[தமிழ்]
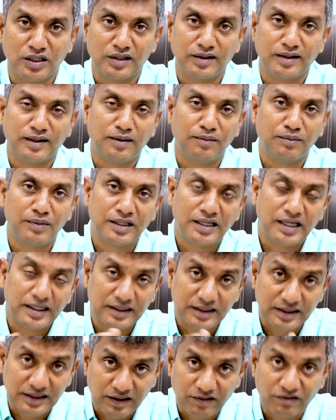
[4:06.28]
மட்டும்தான் பட்
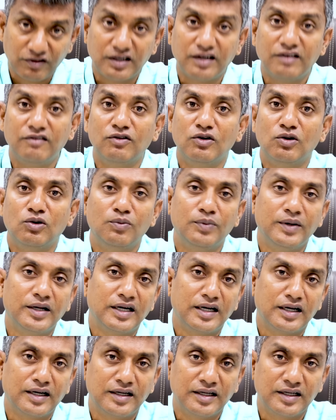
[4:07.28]
அதை தவிர இவ்வளோ
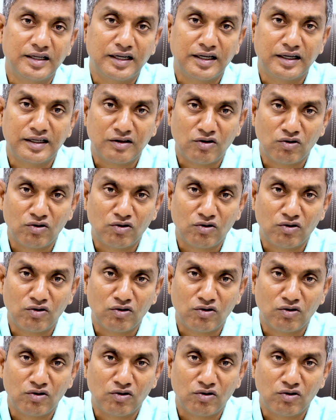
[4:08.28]
பேர் அங்கே இருக்கிறாங்க